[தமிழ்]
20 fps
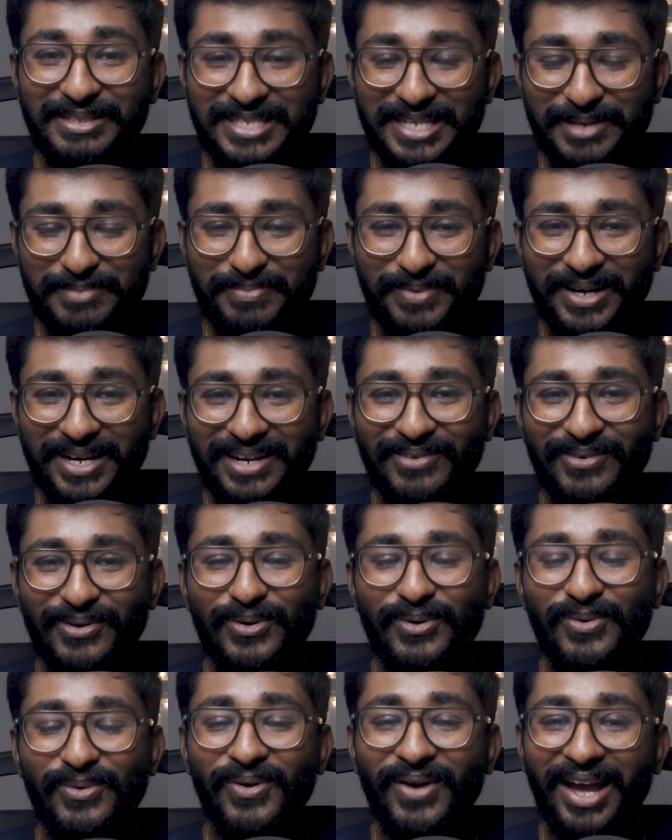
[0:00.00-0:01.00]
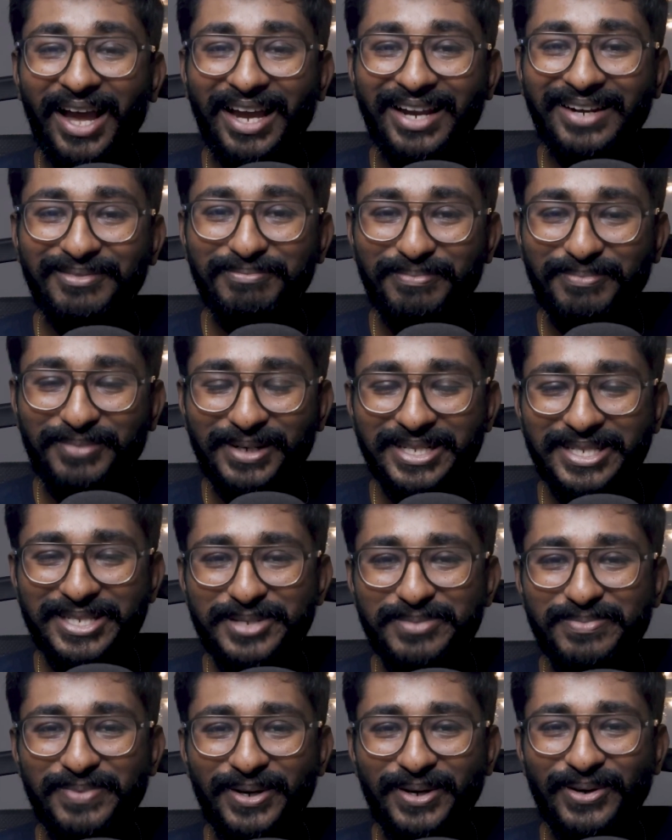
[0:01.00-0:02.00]
செக் பண்ணுறவங்களும் அண்ட்
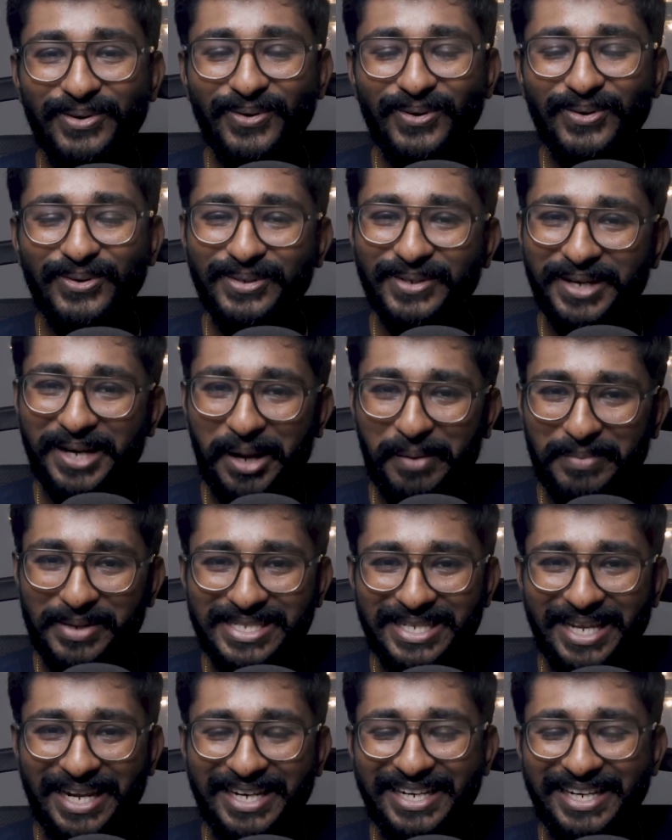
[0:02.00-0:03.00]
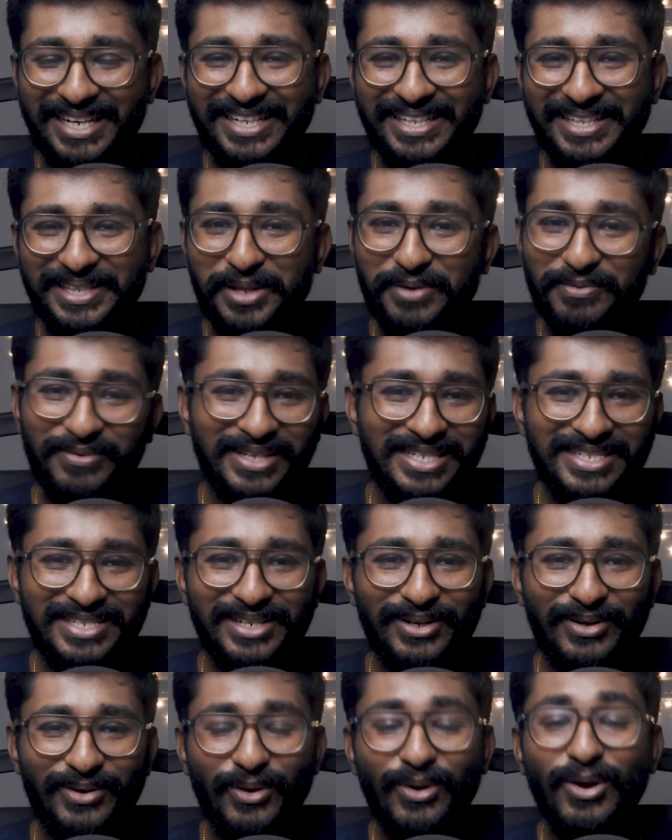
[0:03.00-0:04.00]
பர்ச்சேஸ் பண்ணுறவங்களும் நம்ம சேனல்லேருந்து தான்
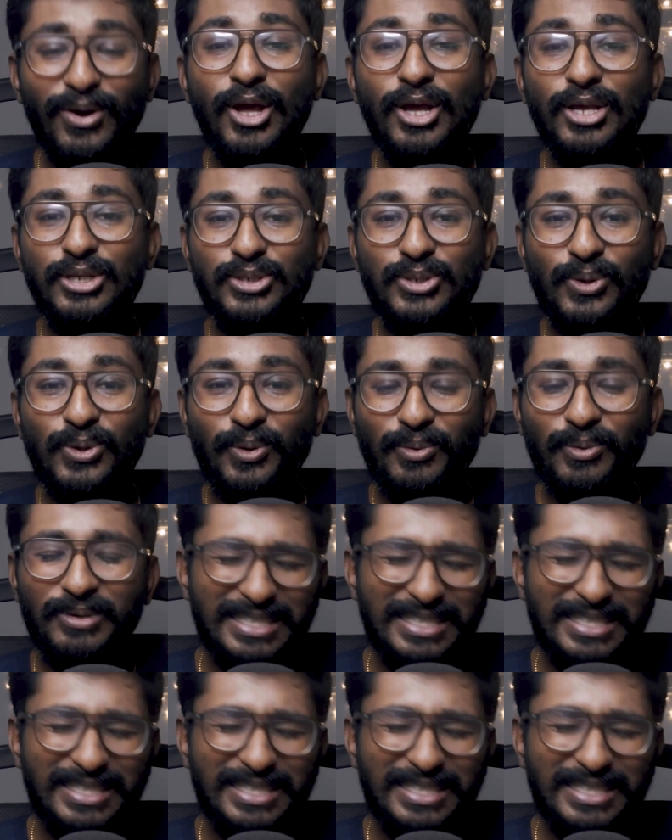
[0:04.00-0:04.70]
ஃபஸ்ட்டு இருக்கணும் ஸோ